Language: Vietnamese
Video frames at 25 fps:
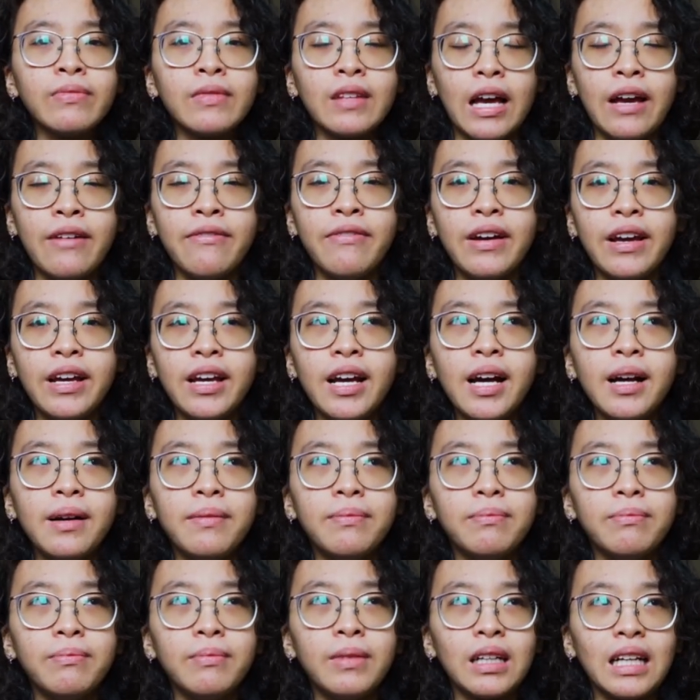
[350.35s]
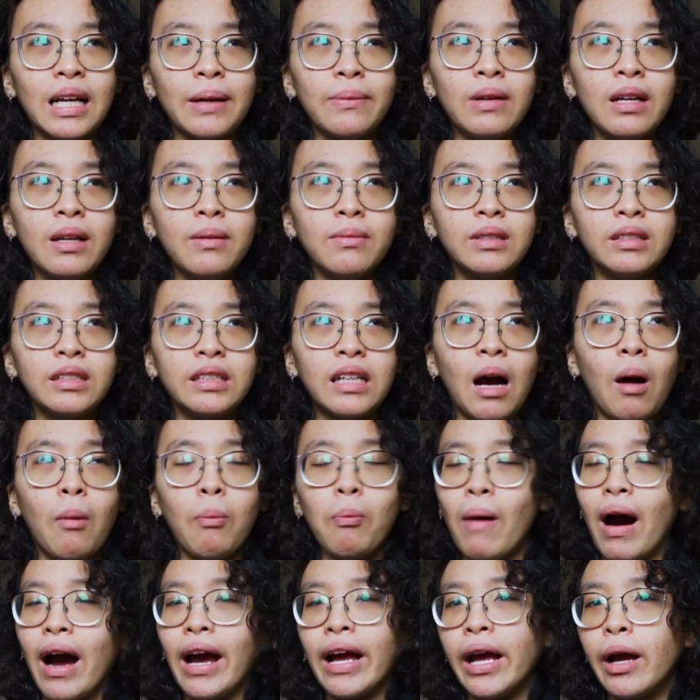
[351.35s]
Tại vì á, mình cảm thấy mình
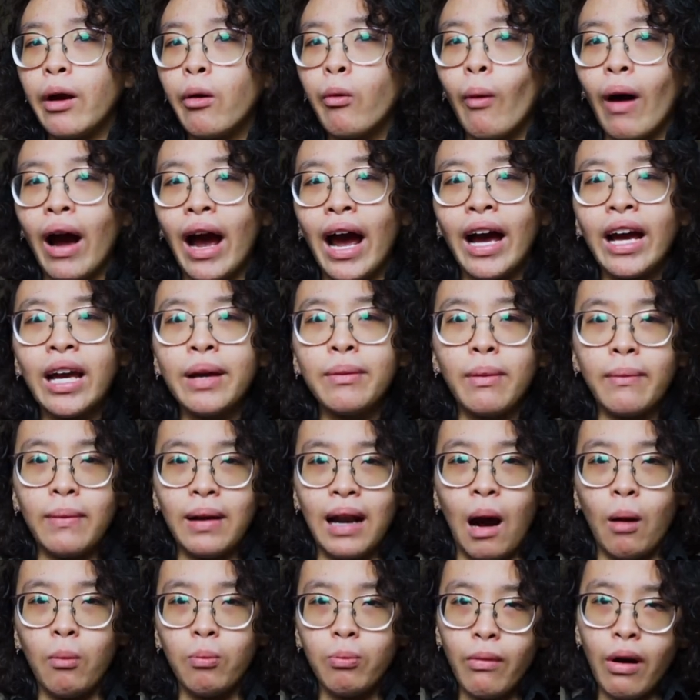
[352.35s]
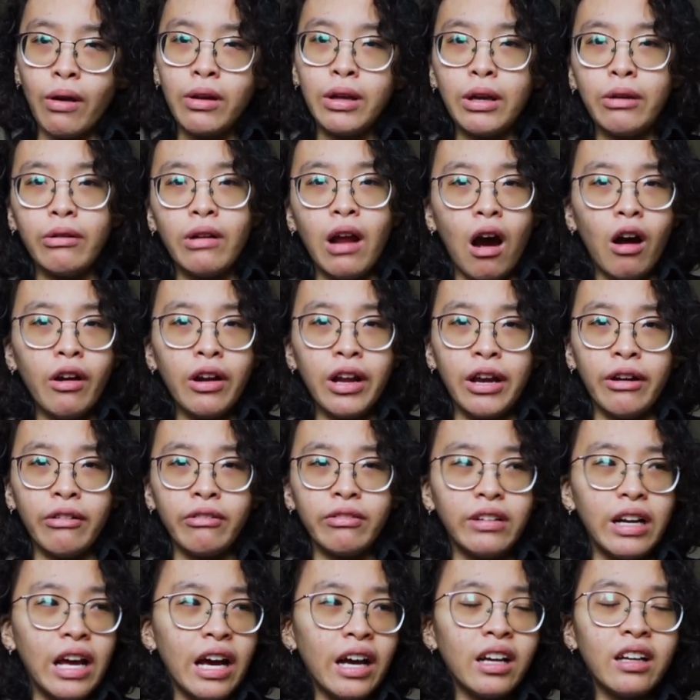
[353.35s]
học bài hiệu quả khi mà mình học bao nhiêu đó điều
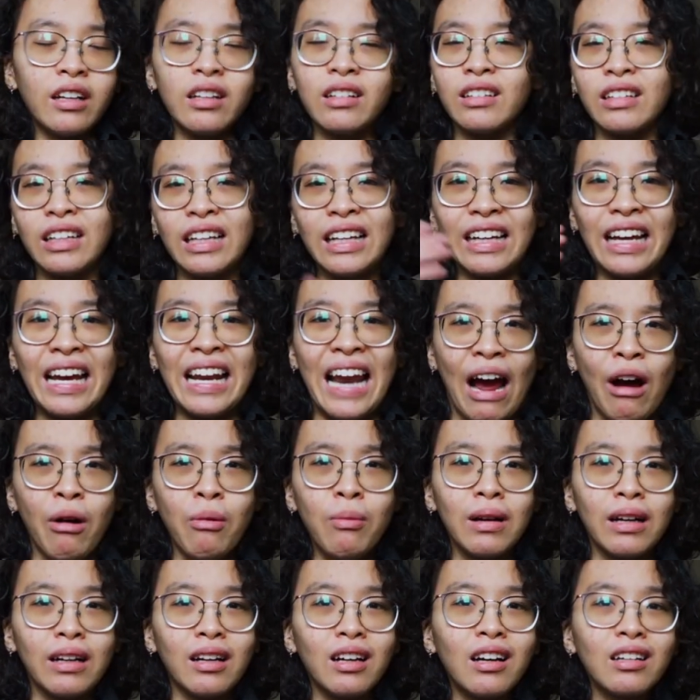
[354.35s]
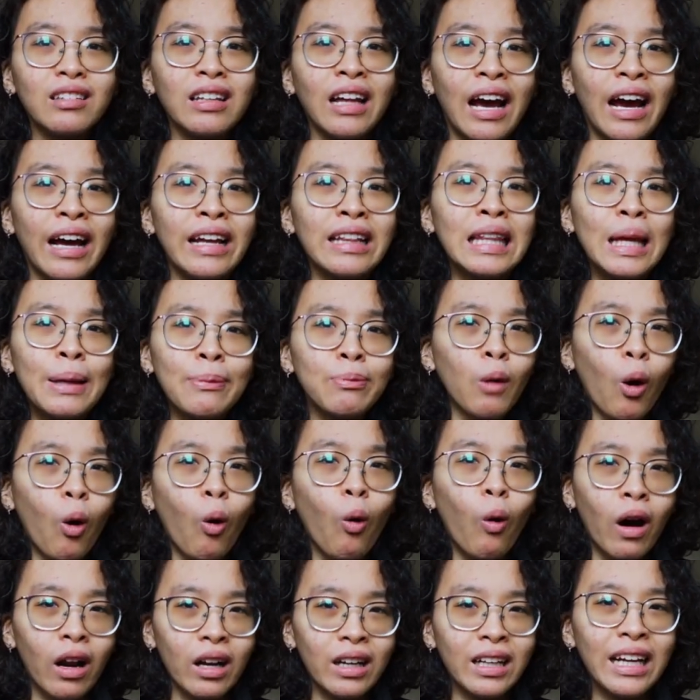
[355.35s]
để cái não mình nó có thể tiếp
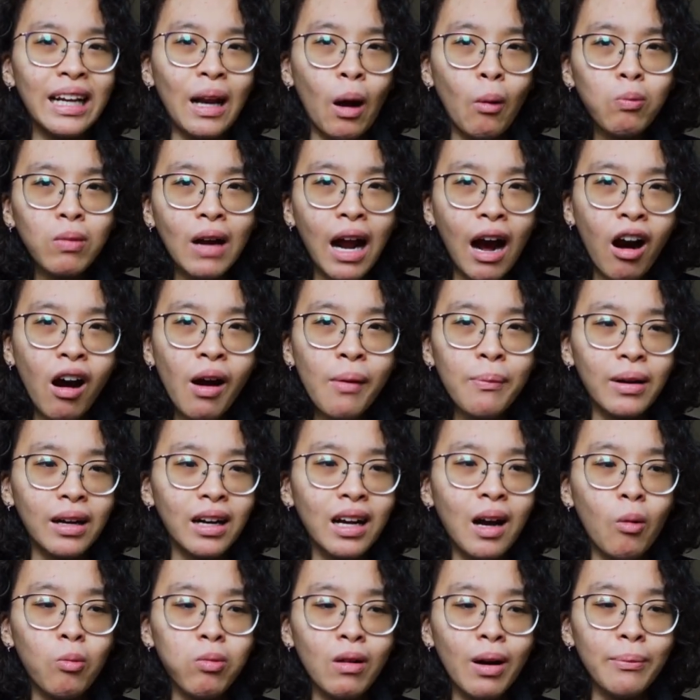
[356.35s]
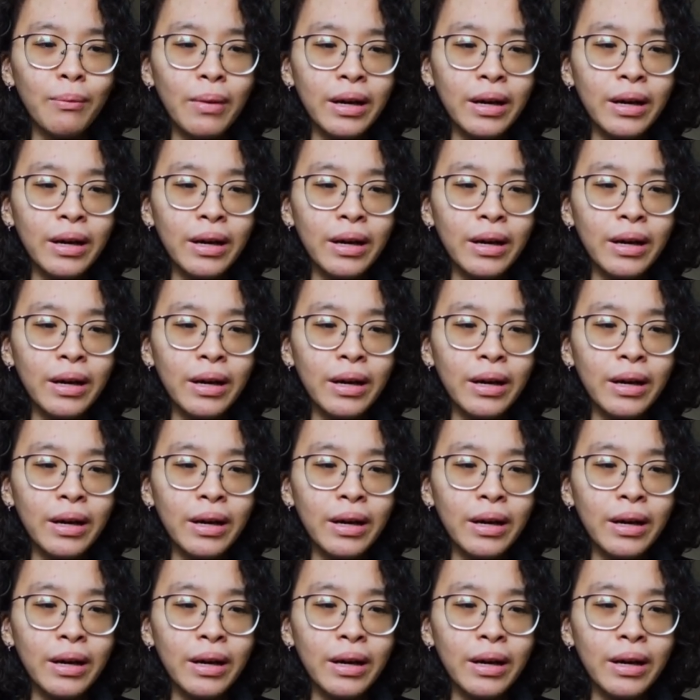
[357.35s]
thu hết cái đống đó mà nó không có